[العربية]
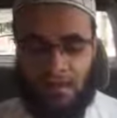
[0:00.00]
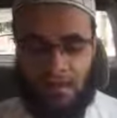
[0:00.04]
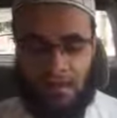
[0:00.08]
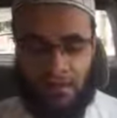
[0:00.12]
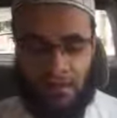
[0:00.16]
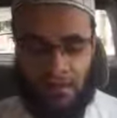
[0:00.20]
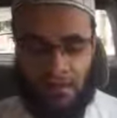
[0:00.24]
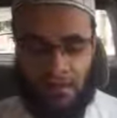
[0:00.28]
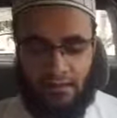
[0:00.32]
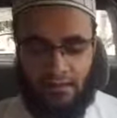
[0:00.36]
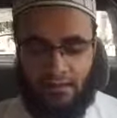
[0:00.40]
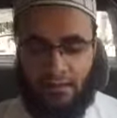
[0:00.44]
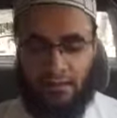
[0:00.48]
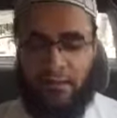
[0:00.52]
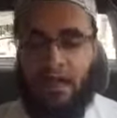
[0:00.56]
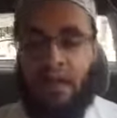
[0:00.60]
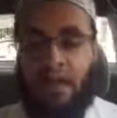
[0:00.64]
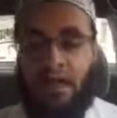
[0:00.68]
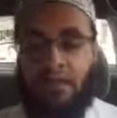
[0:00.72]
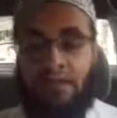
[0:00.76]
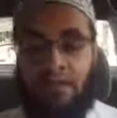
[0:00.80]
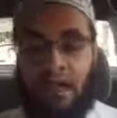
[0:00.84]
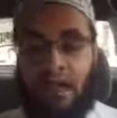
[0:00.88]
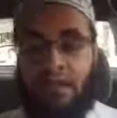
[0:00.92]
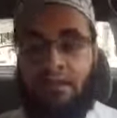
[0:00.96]
آه،
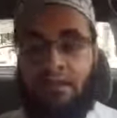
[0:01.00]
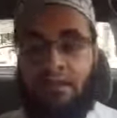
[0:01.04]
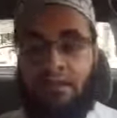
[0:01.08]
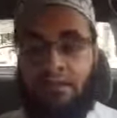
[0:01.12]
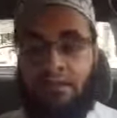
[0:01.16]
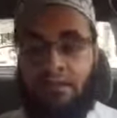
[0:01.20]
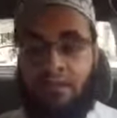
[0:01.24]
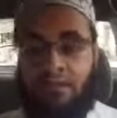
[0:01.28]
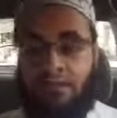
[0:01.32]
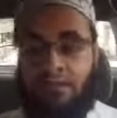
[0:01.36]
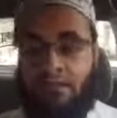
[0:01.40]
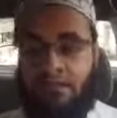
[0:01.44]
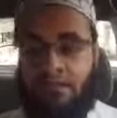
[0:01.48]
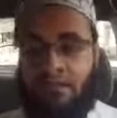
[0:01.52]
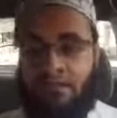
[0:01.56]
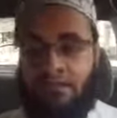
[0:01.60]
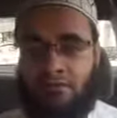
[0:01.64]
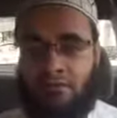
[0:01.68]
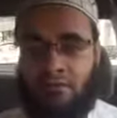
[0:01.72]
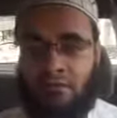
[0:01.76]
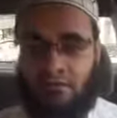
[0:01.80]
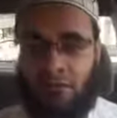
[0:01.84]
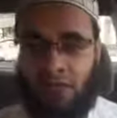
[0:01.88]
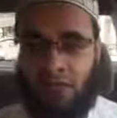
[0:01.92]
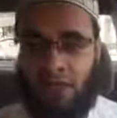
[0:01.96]
تباعا يعني
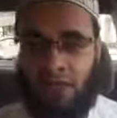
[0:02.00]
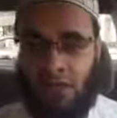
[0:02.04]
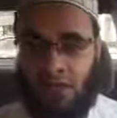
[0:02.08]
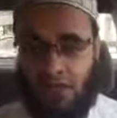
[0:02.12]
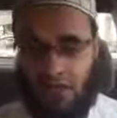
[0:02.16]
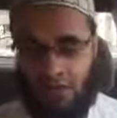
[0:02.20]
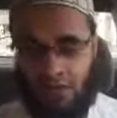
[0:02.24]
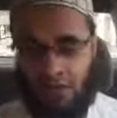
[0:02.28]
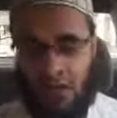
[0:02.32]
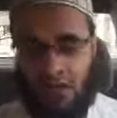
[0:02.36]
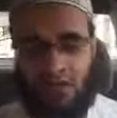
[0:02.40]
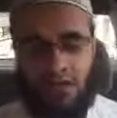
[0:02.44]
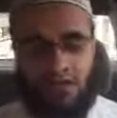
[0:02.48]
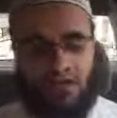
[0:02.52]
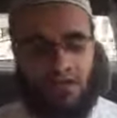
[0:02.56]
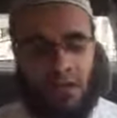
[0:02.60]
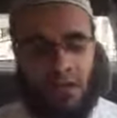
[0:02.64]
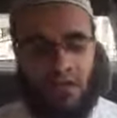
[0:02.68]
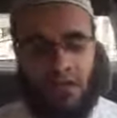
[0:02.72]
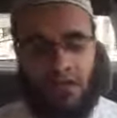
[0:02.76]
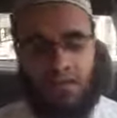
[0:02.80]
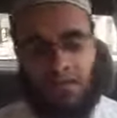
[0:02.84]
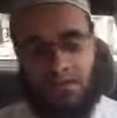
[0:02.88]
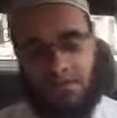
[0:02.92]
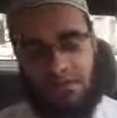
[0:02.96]
في كل
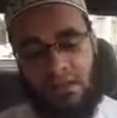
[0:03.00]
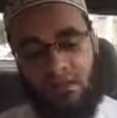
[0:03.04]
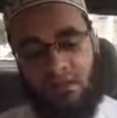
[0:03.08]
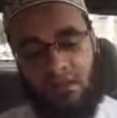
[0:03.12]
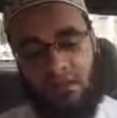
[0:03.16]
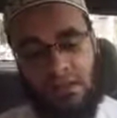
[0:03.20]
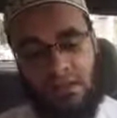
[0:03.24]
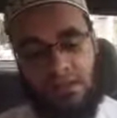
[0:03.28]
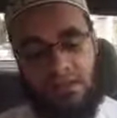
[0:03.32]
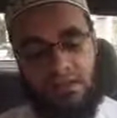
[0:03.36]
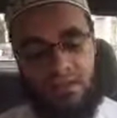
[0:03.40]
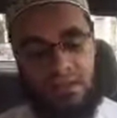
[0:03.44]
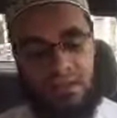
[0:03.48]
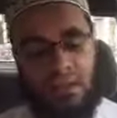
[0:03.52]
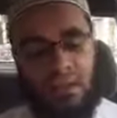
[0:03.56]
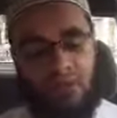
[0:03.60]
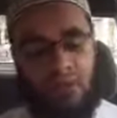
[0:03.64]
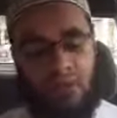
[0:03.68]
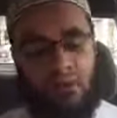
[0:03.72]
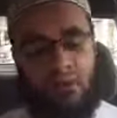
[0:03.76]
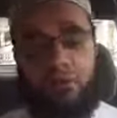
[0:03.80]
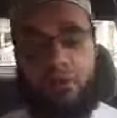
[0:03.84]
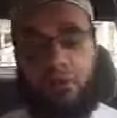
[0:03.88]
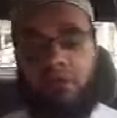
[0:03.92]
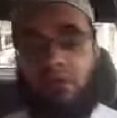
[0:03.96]
مقطع سوف
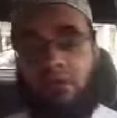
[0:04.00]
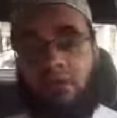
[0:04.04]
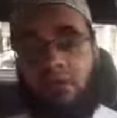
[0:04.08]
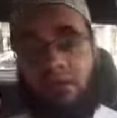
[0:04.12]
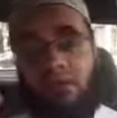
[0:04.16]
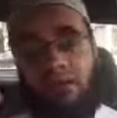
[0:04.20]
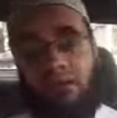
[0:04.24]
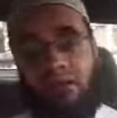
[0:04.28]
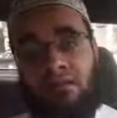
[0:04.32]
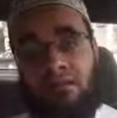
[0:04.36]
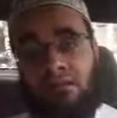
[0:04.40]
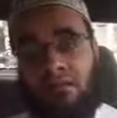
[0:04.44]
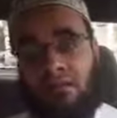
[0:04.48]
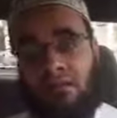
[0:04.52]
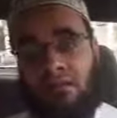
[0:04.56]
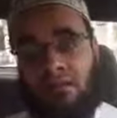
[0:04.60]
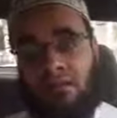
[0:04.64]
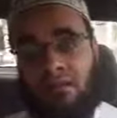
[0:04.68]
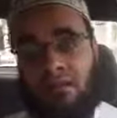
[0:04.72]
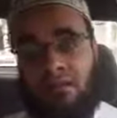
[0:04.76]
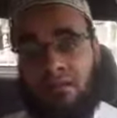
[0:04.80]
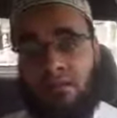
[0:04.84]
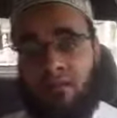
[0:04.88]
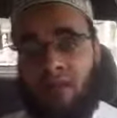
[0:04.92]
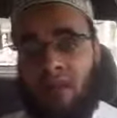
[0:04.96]
نتناول نقطة
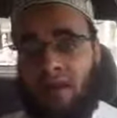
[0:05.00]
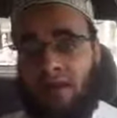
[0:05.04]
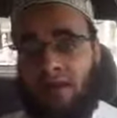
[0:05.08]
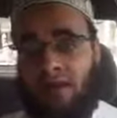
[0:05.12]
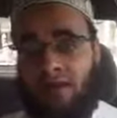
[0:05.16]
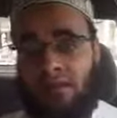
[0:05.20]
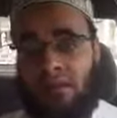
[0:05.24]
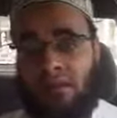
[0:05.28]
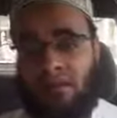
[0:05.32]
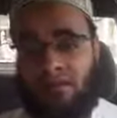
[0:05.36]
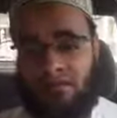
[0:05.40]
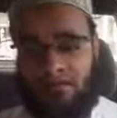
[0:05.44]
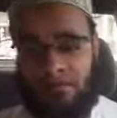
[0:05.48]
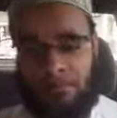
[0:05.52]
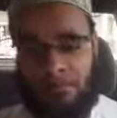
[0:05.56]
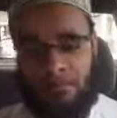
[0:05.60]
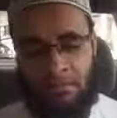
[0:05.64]
آه، واحدة